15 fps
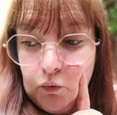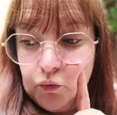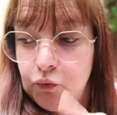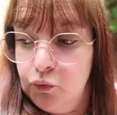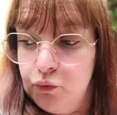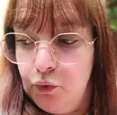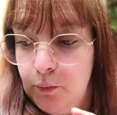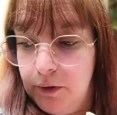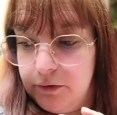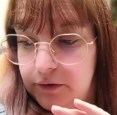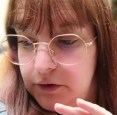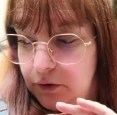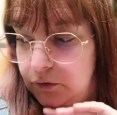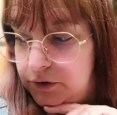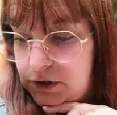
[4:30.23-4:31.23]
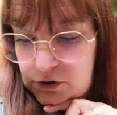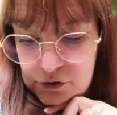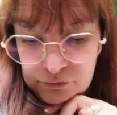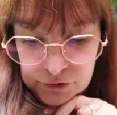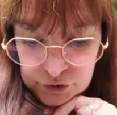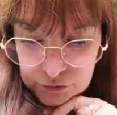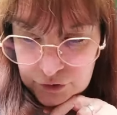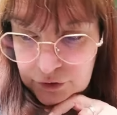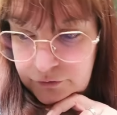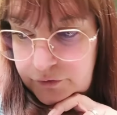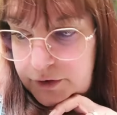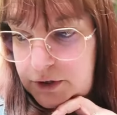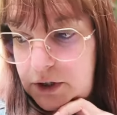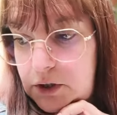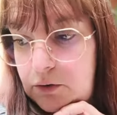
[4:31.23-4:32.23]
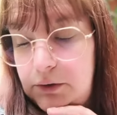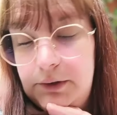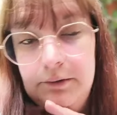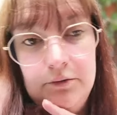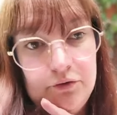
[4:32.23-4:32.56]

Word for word: Donc demain, c'est tranquille. Je vais juste envoyer les colis.